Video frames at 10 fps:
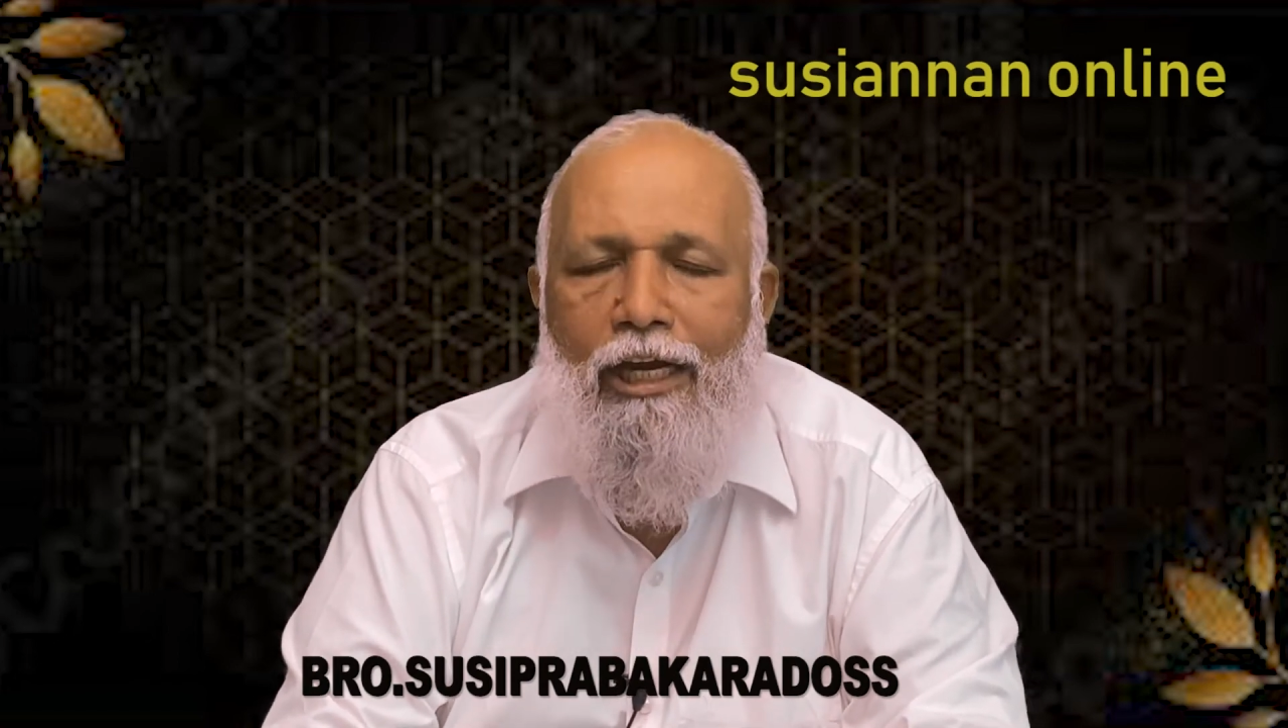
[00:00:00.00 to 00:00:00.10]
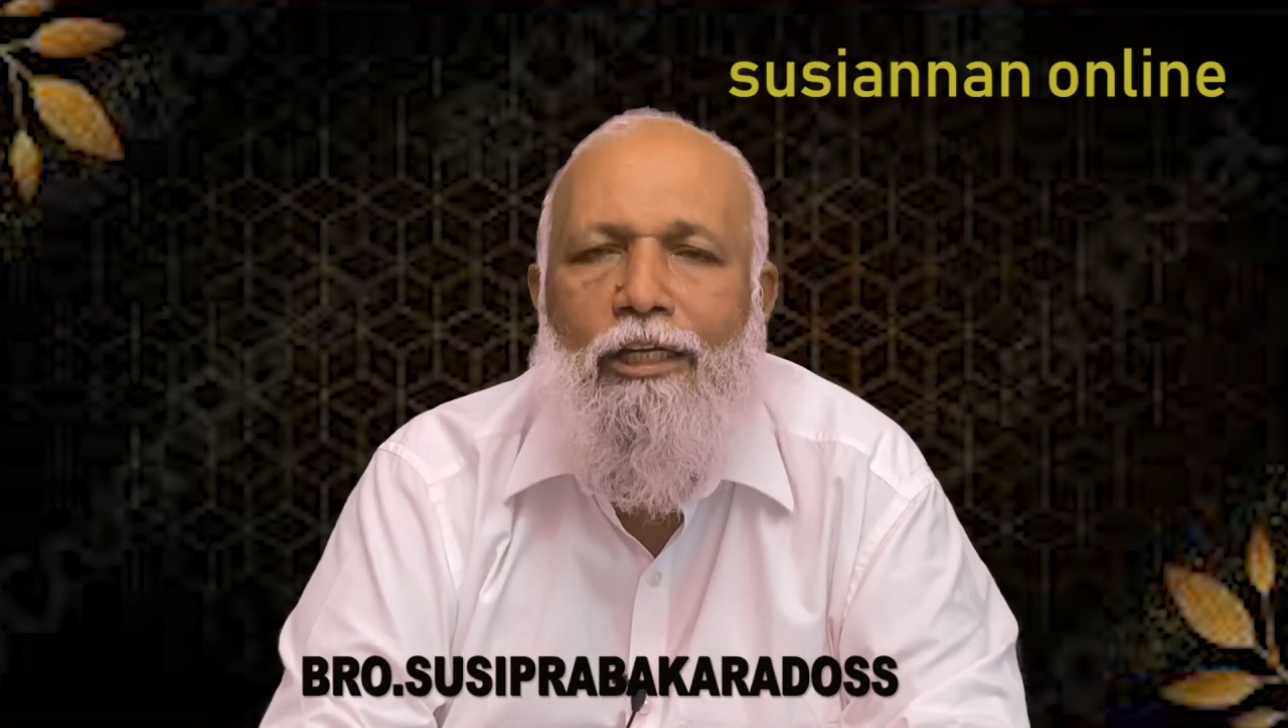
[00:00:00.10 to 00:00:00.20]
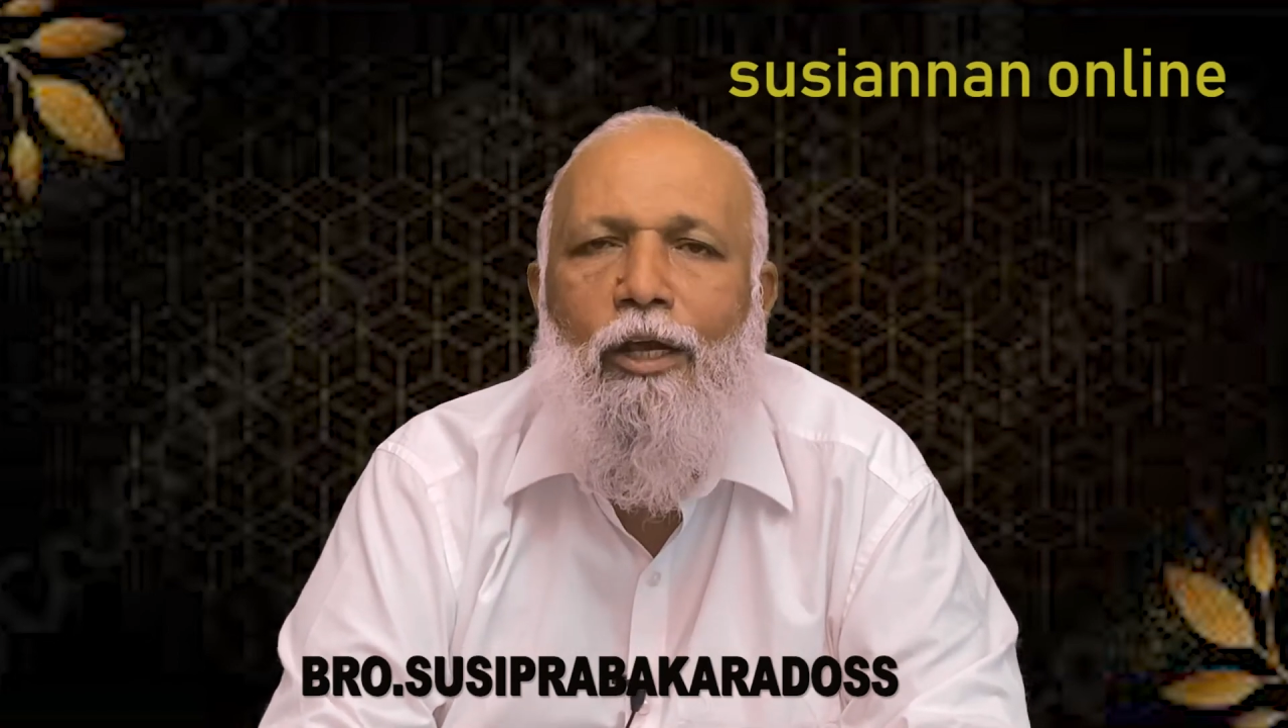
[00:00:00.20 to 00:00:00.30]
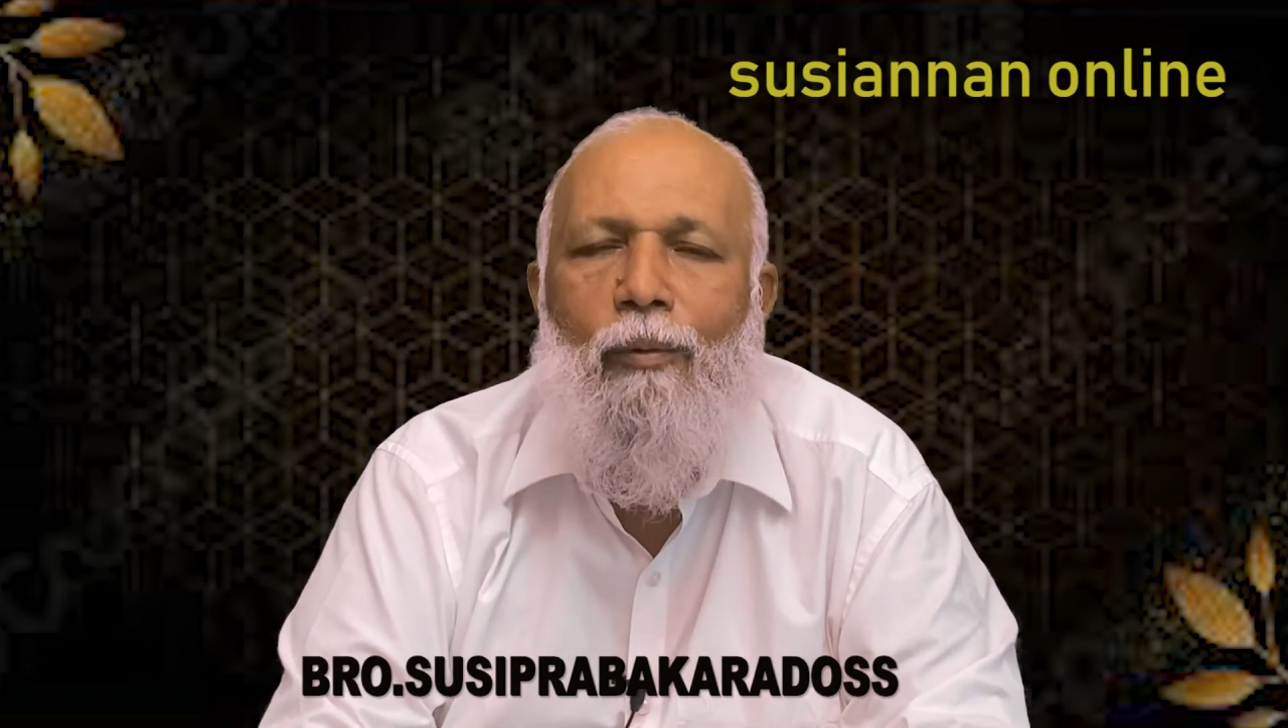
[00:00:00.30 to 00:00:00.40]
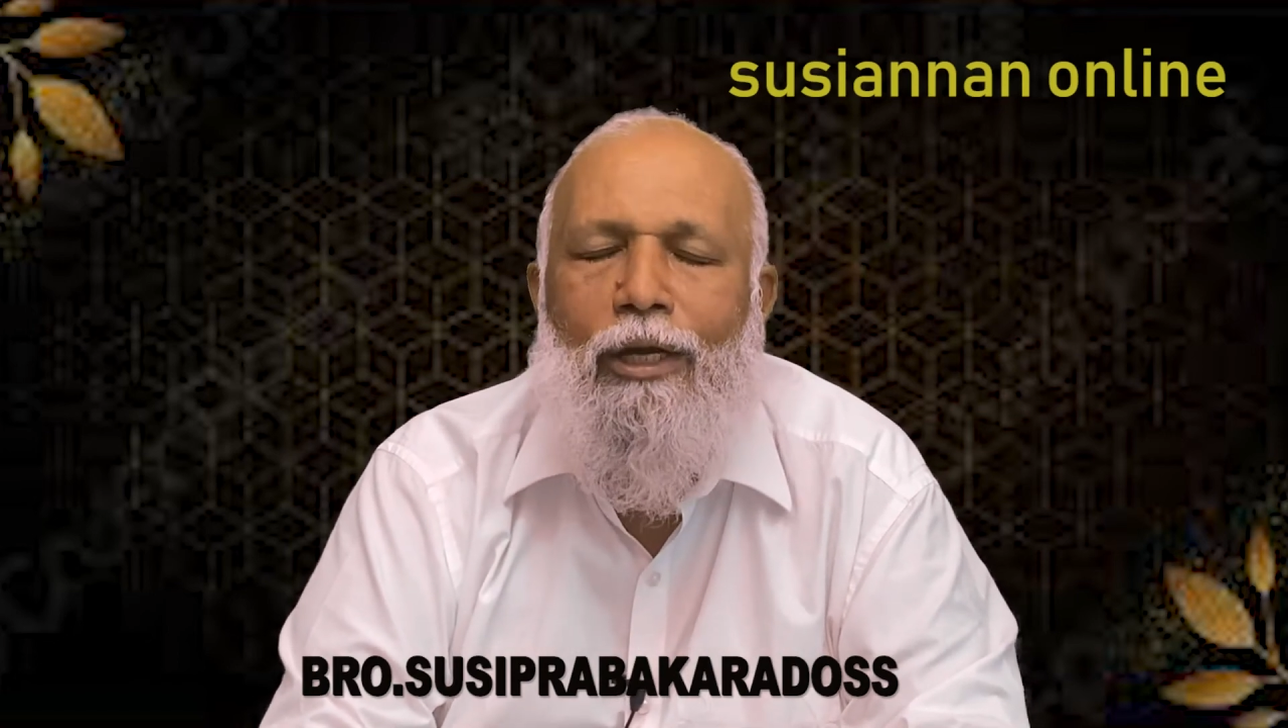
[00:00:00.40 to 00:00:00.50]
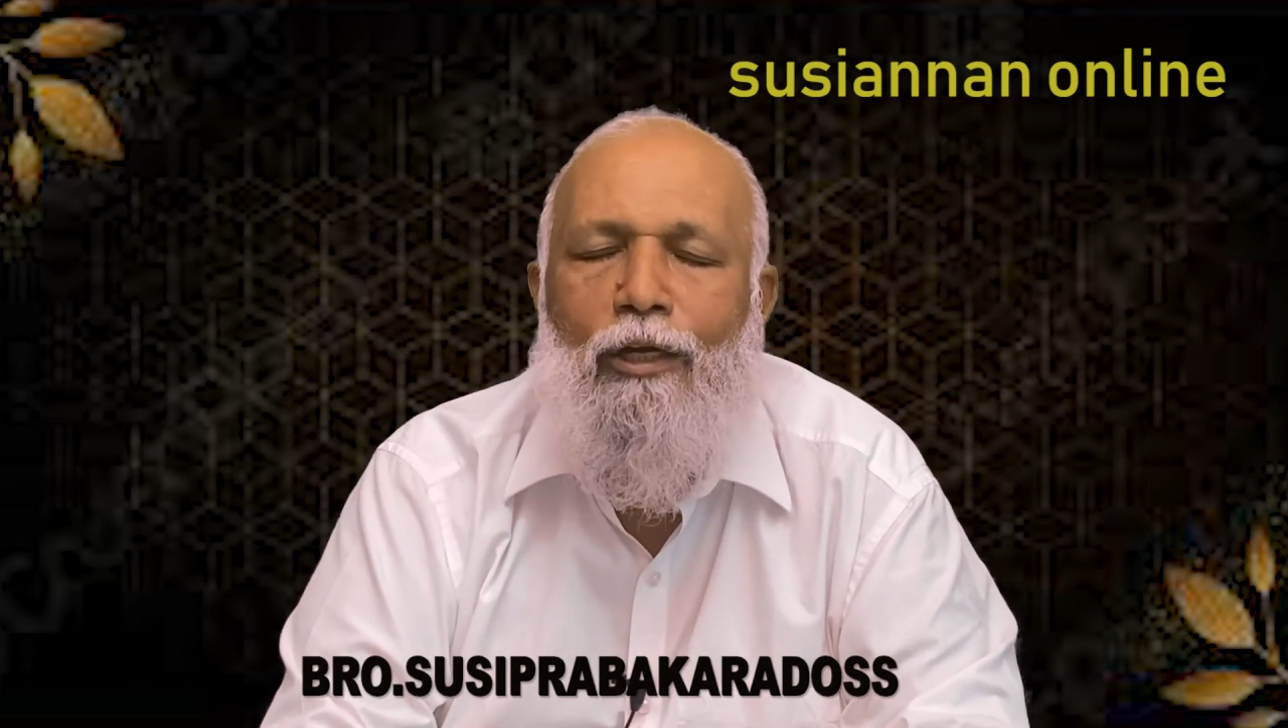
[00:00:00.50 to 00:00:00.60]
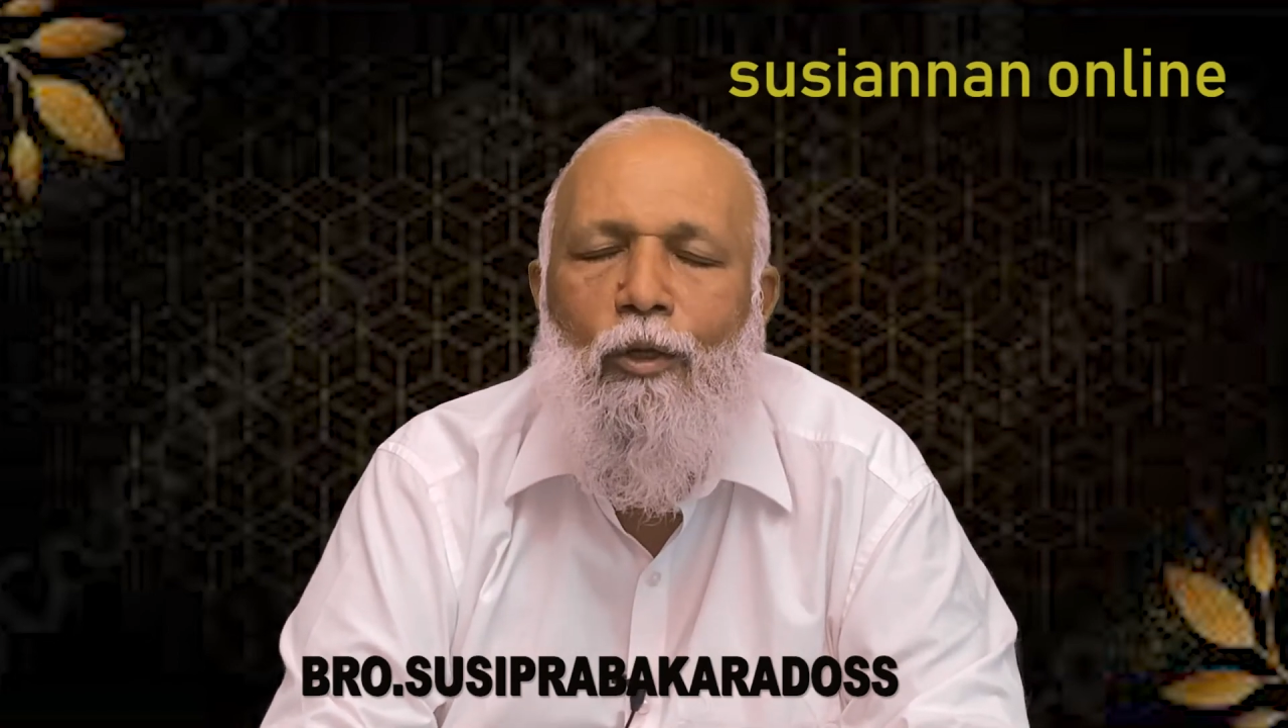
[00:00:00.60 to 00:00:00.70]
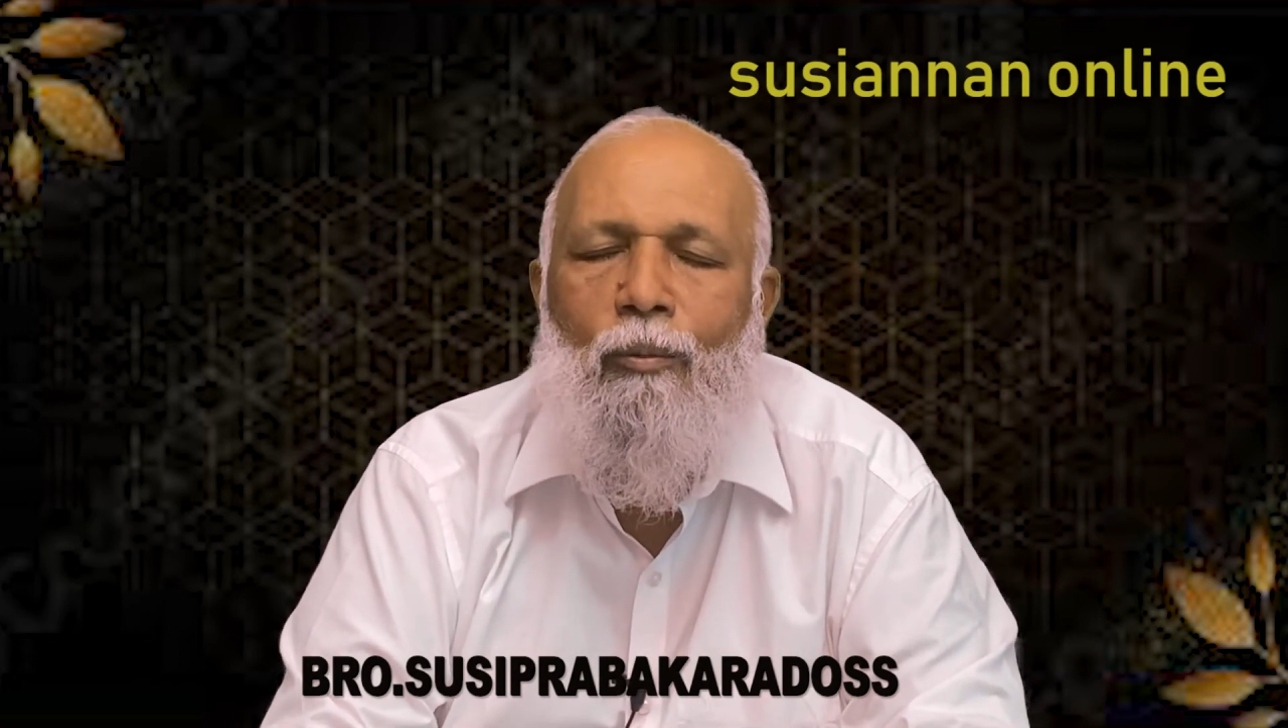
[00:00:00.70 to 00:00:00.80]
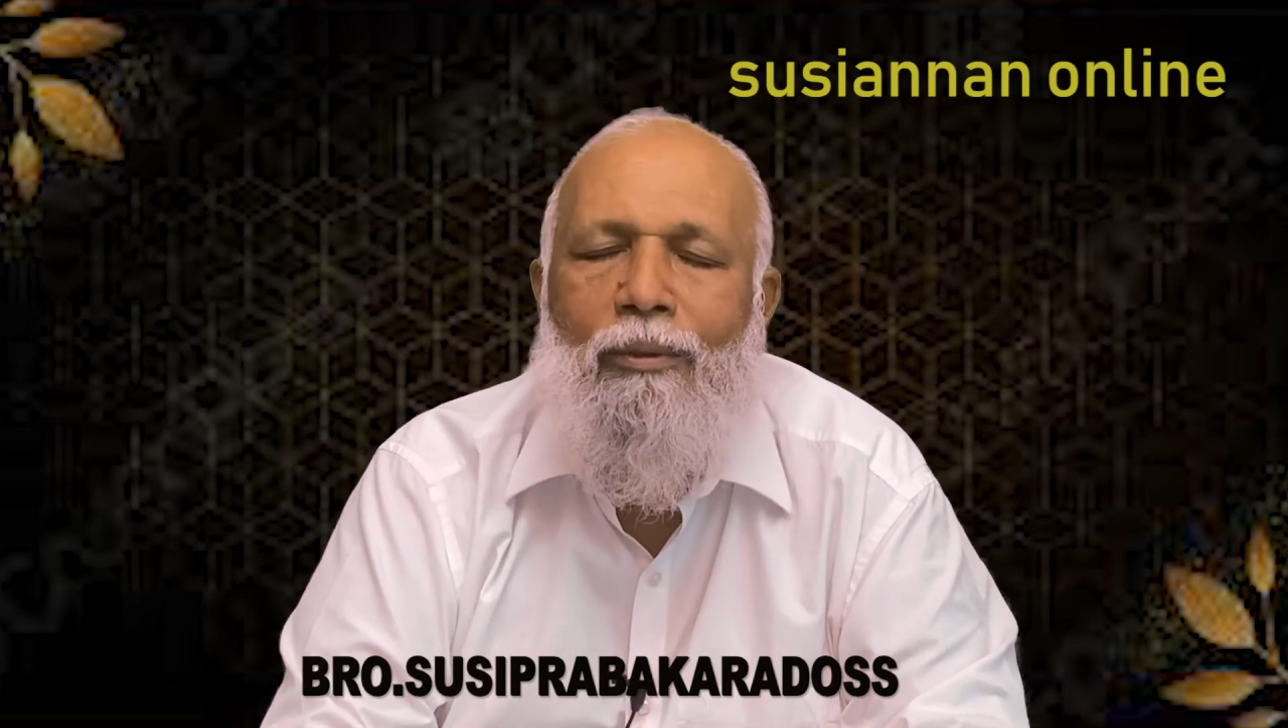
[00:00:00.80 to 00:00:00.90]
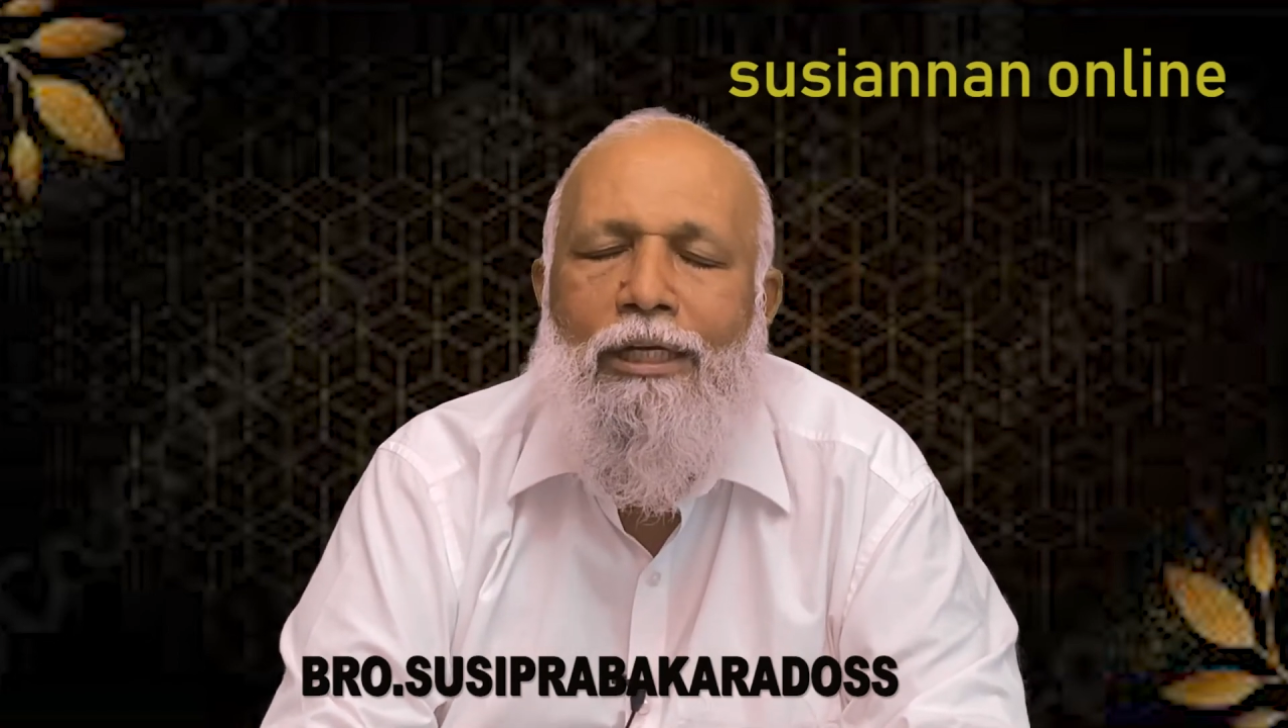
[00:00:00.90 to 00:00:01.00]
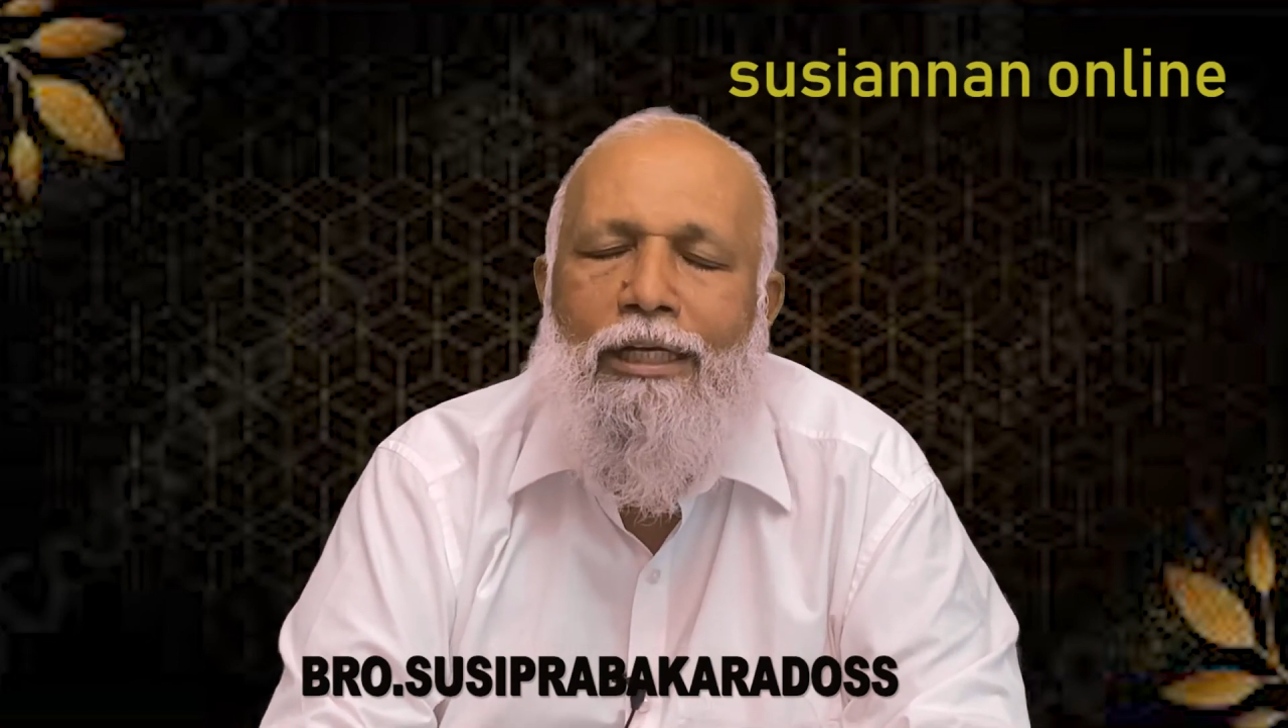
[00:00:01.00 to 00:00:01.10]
கேட்க வேண்டும்